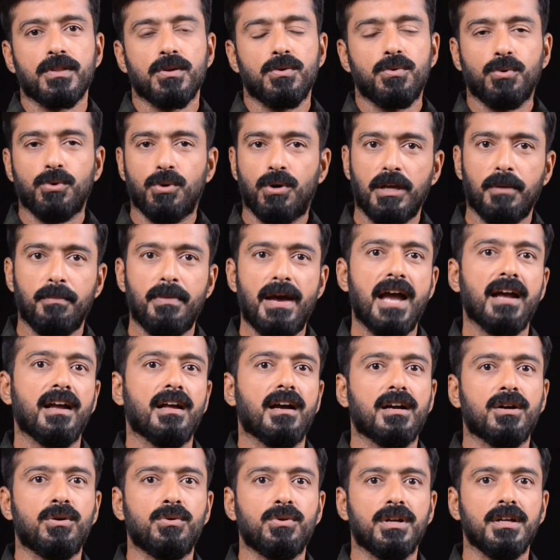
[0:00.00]
உங்களுடைய
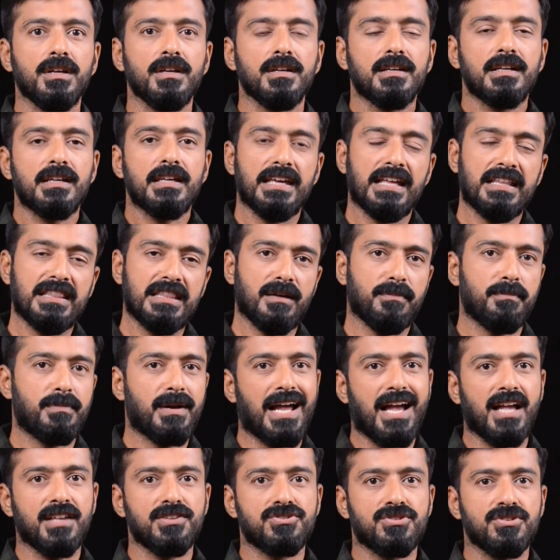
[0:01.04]
பேங்க் அக்கௌண்ட்டு எந்த
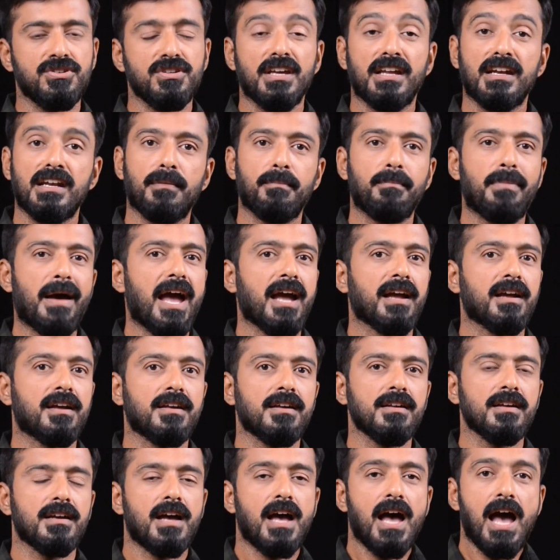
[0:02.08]
பிரான்ச்சு என்ன
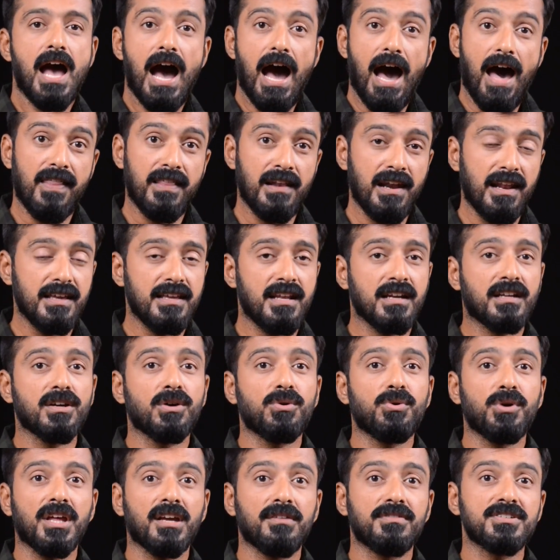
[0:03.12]
பேங்க்கு அதில்
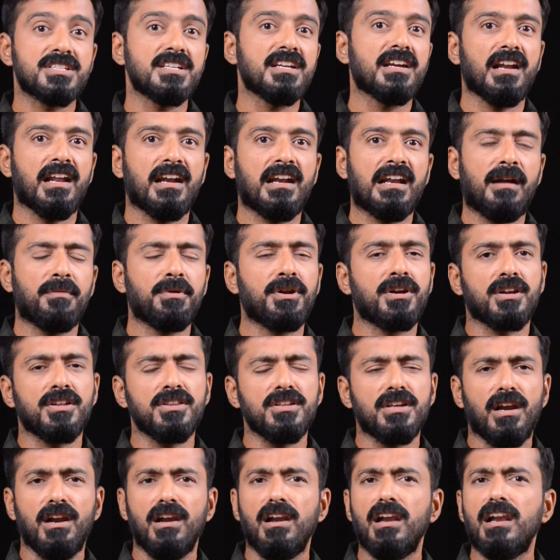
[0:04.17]
இருக்கக்கூடிய விஷயங்கள் என்ன
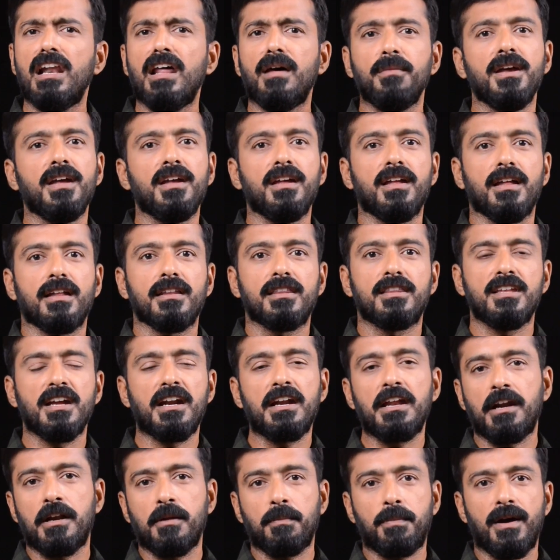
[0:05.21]
அப்படின்றது எல்லாமே
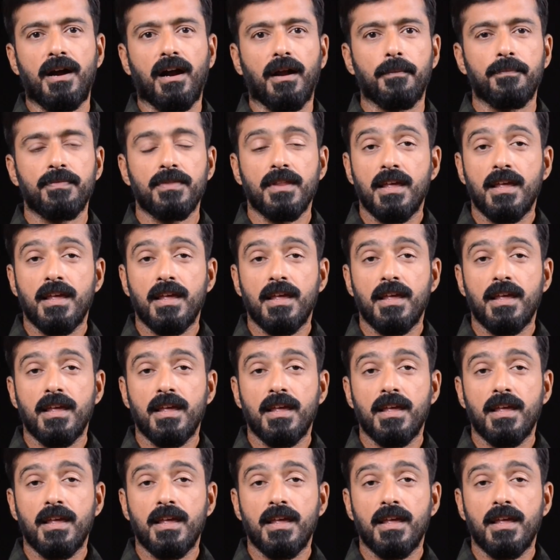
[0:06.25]
தேடி எடுப்பாங்க